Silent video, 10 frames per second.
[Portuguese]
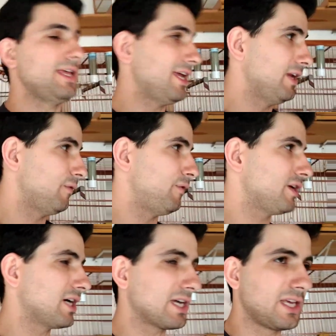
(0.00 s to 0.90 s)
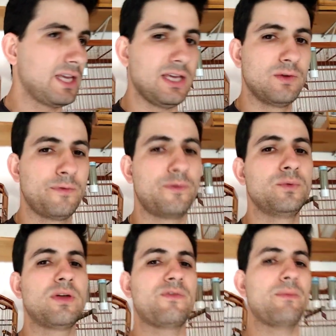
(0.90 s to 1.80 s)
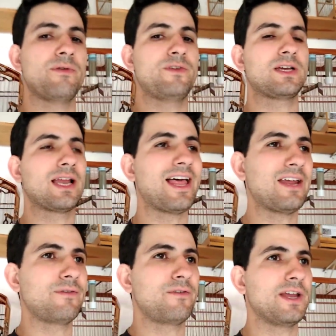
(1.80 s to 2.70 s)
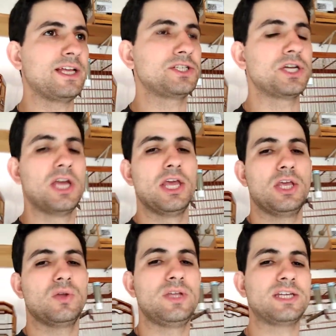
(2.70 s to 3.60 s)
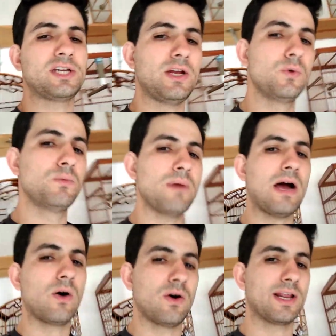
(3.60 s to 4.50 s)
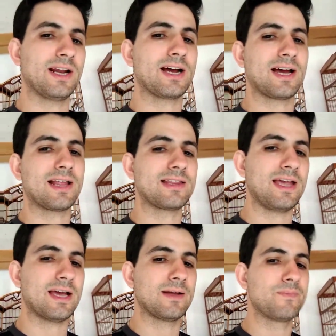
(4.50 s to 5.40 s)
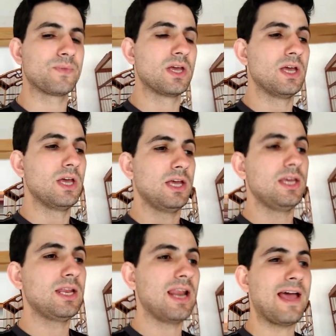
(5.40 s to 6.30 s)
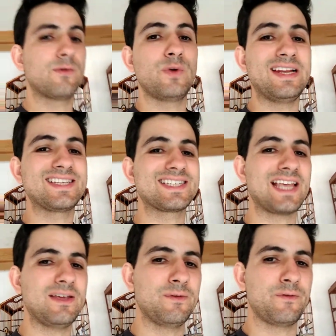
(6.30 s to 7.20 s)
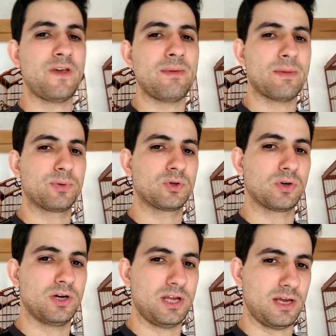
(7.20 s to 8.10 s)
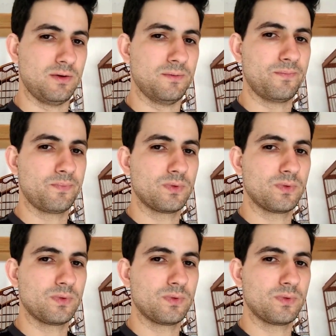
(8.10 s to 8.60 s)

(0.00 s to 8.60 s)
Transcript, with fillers: Ele fica aqui no fundo, a fêmea fica lá na frente. Eu deixo ele uma hora na cara dela e levo ele sem fêmea pro torneio.